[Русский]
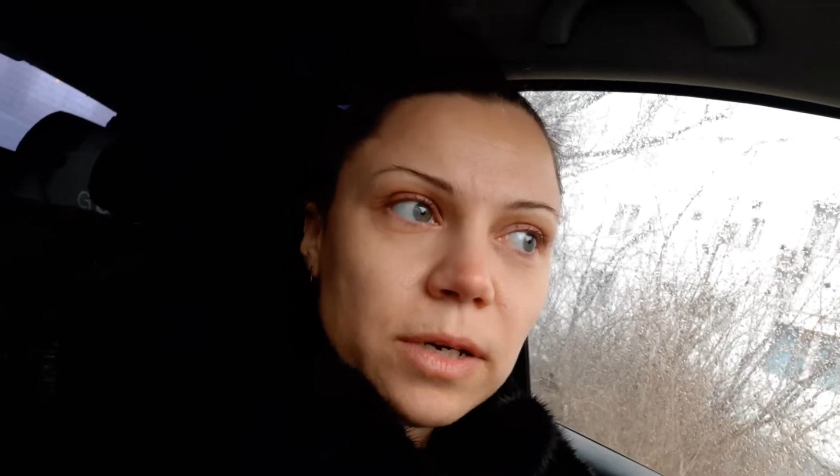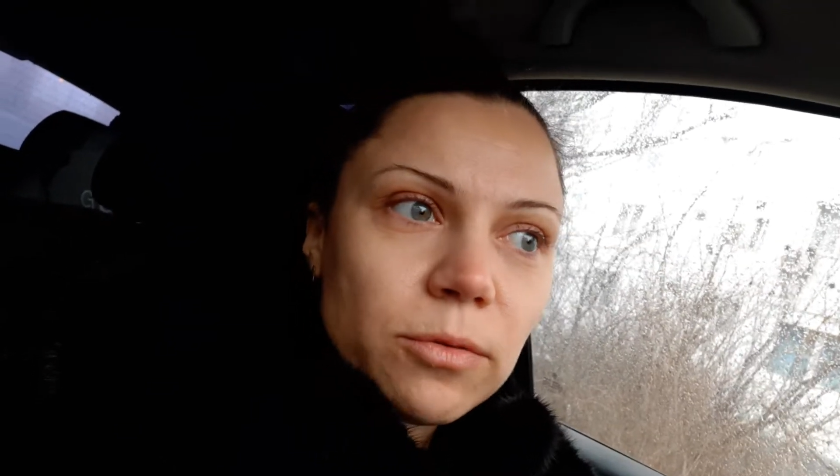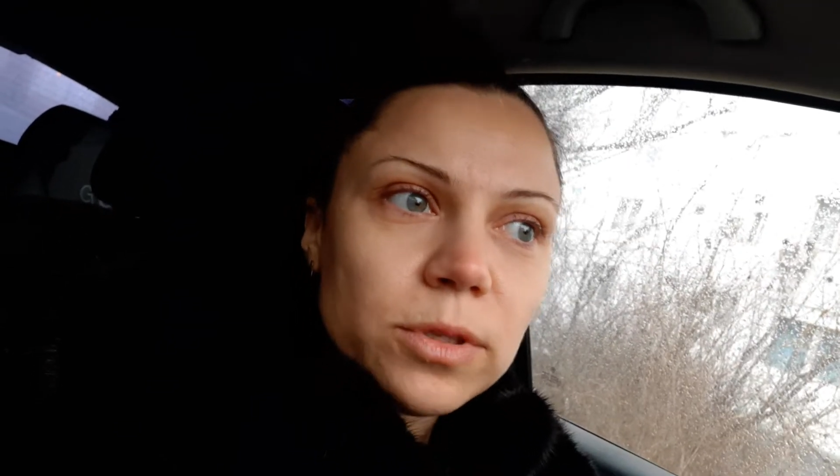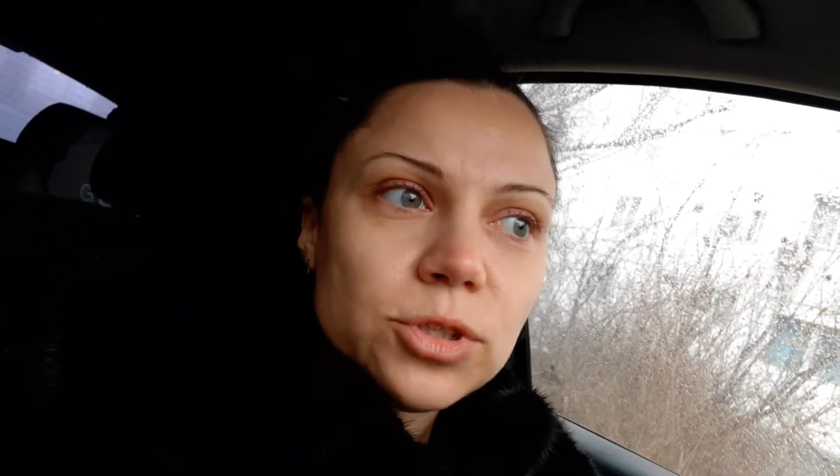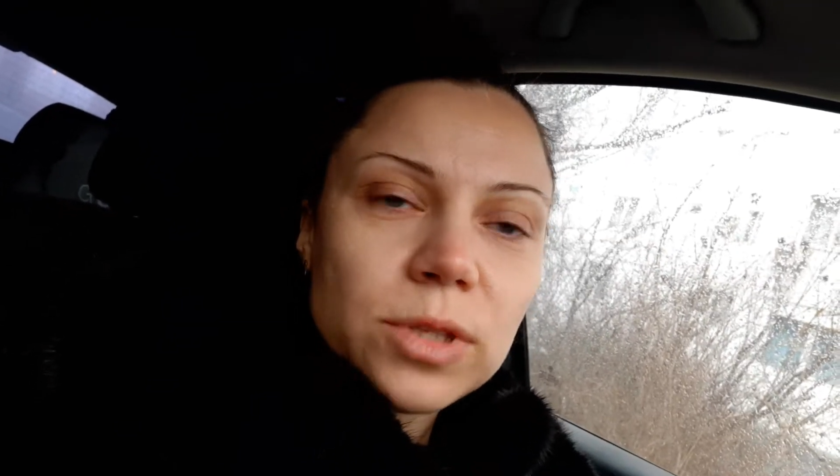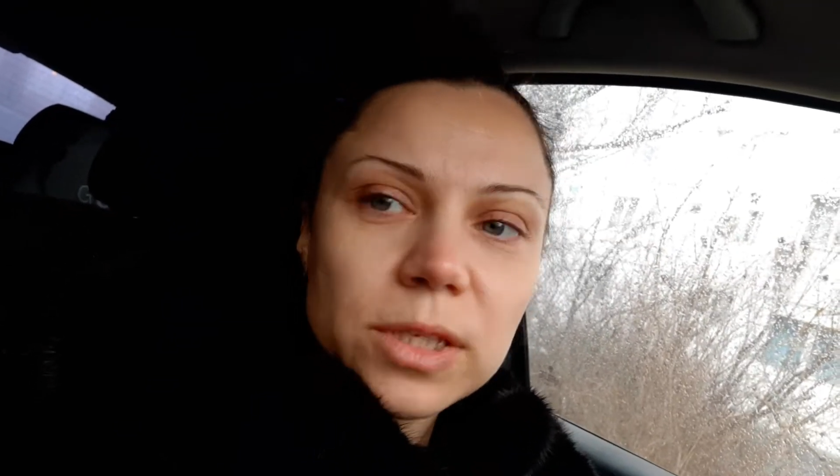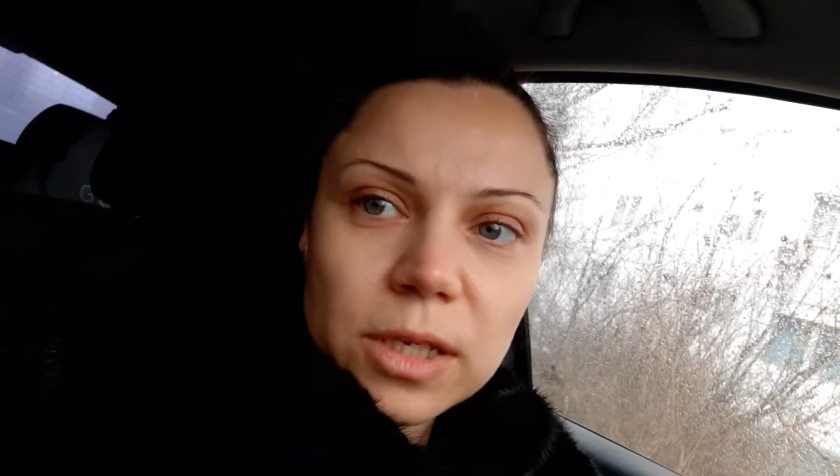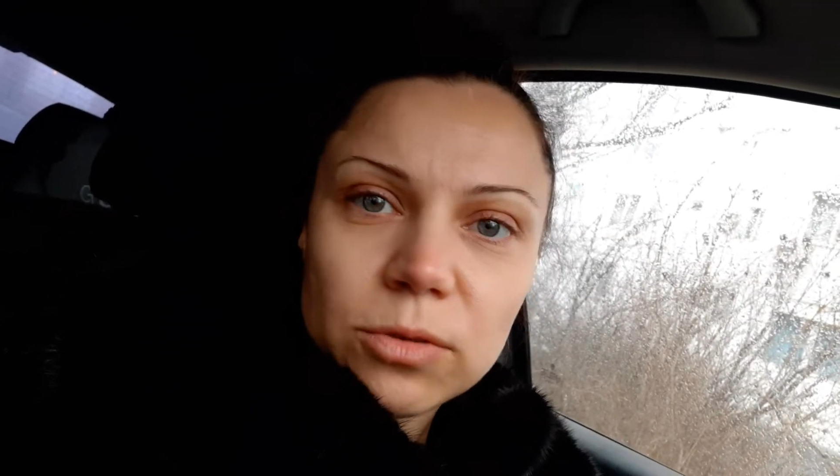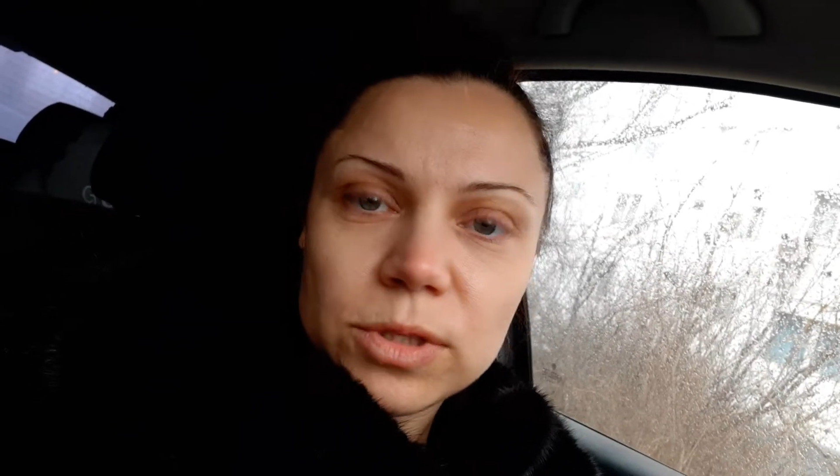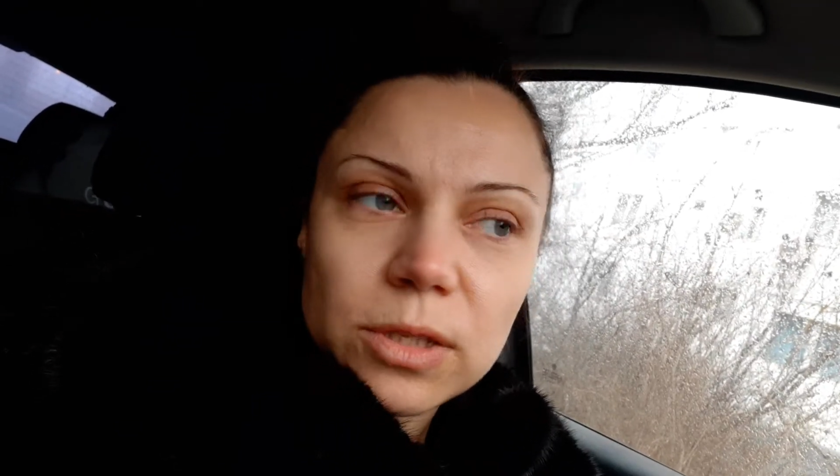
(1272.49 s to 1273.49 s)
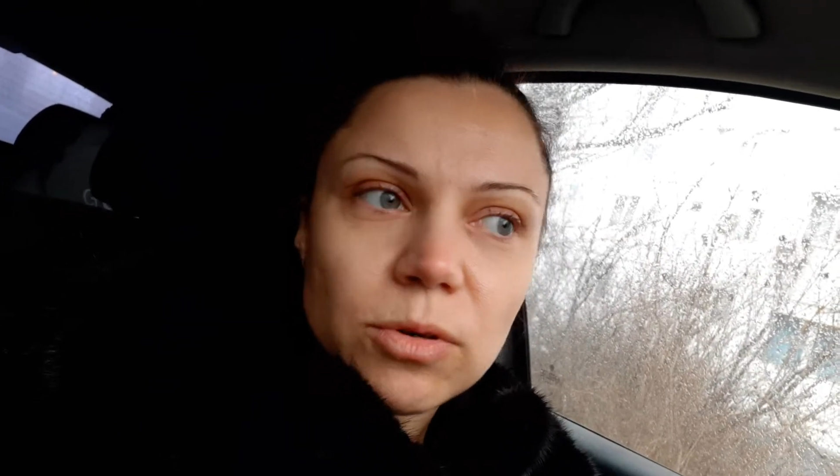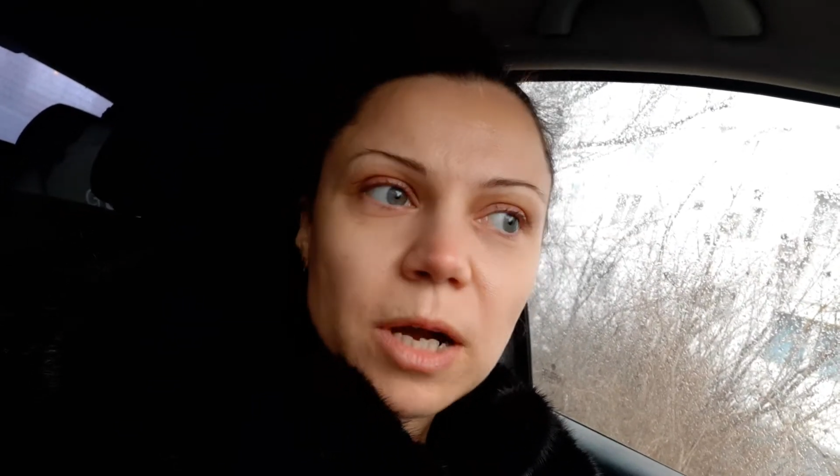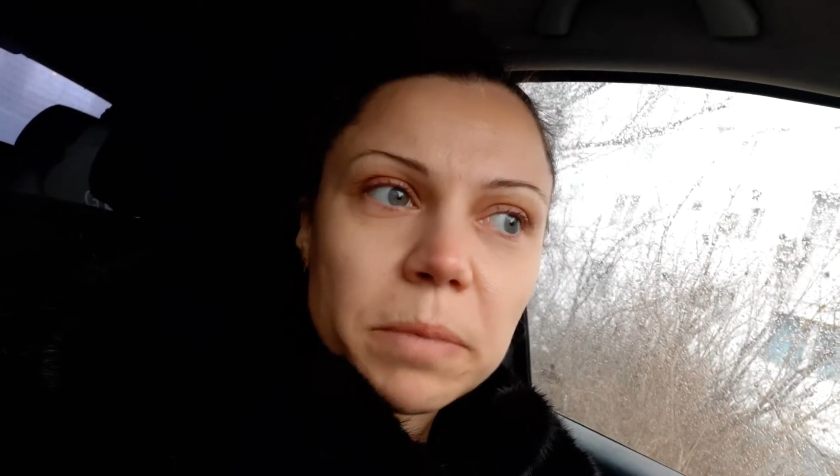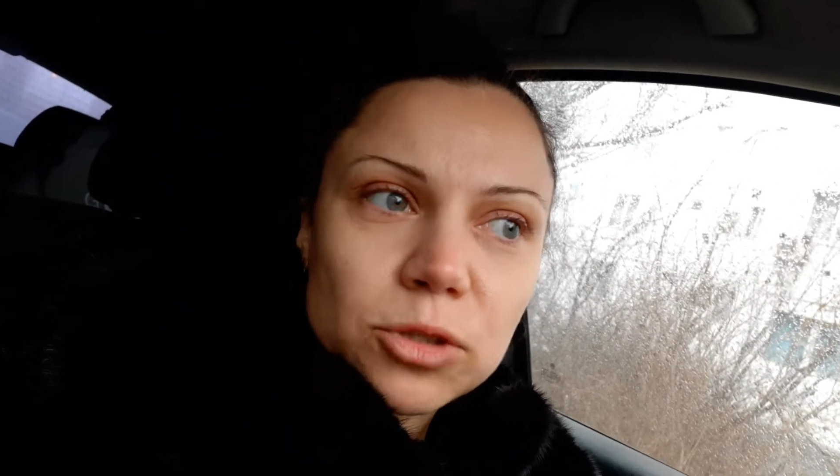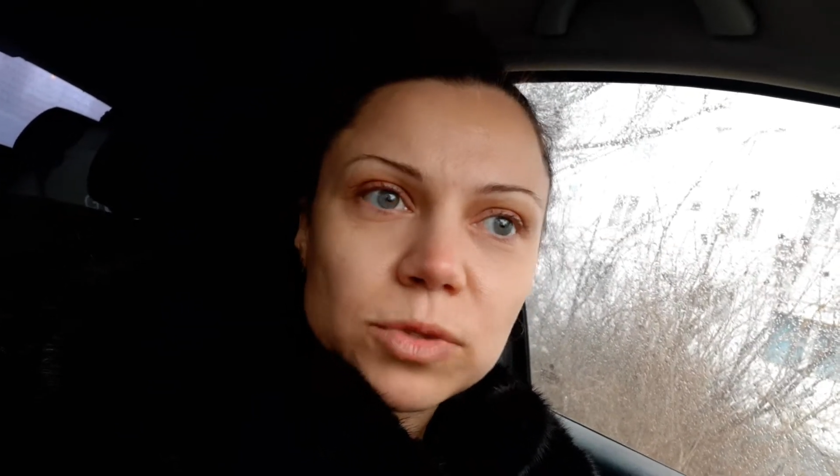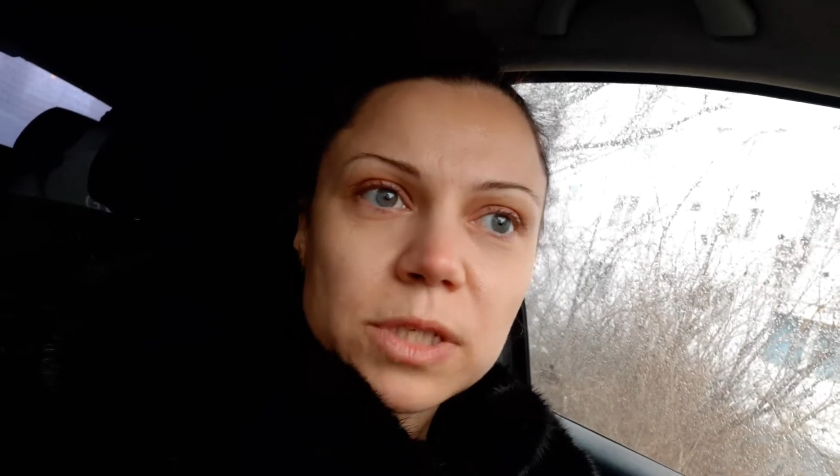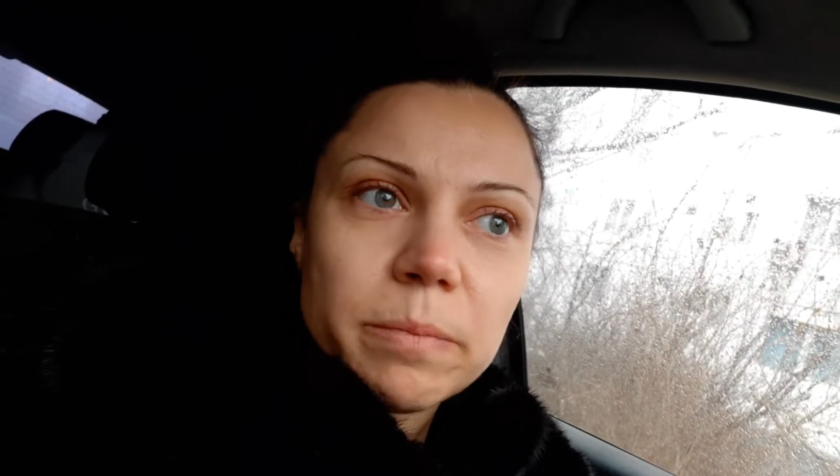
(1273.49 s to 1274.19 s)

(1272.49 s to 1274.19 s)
Я вроде что-то делаю, делаю, копошусь,